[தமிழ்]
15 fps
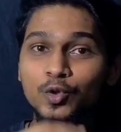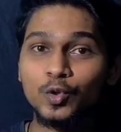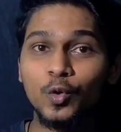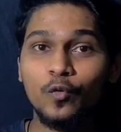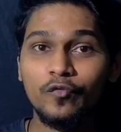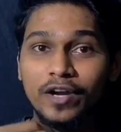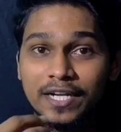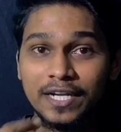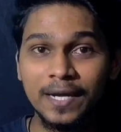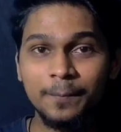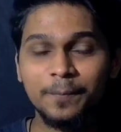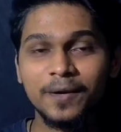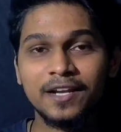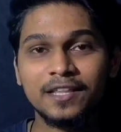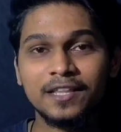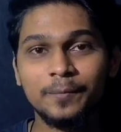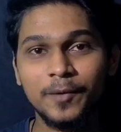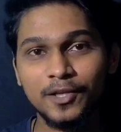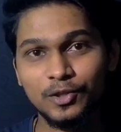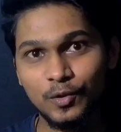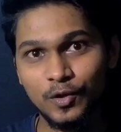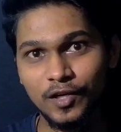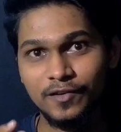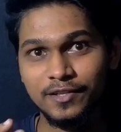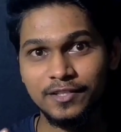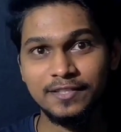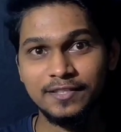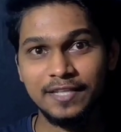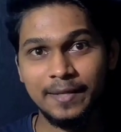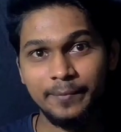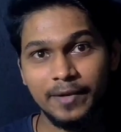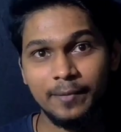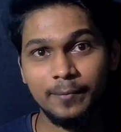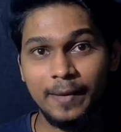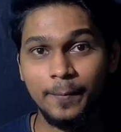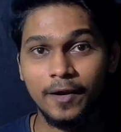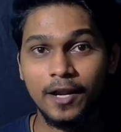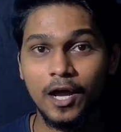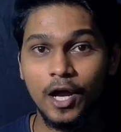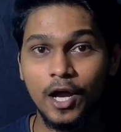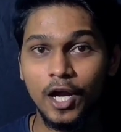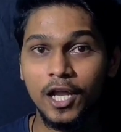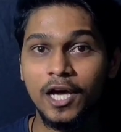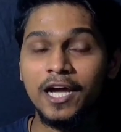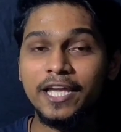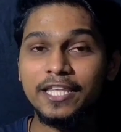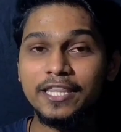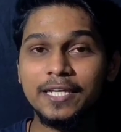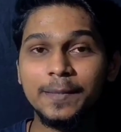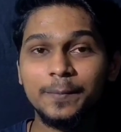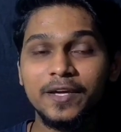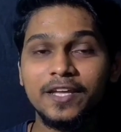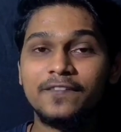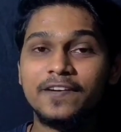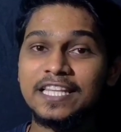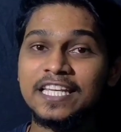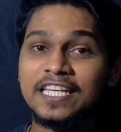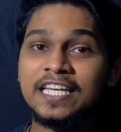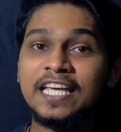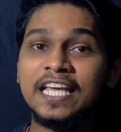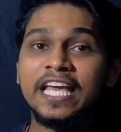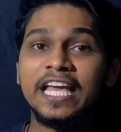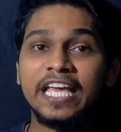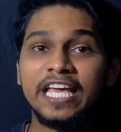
ஸோ வெட்கப்படுறத பார்த்து கூட வந்து சில பேர் பயப்படுறாங்களாம் இதுக்கு பேர் வந்து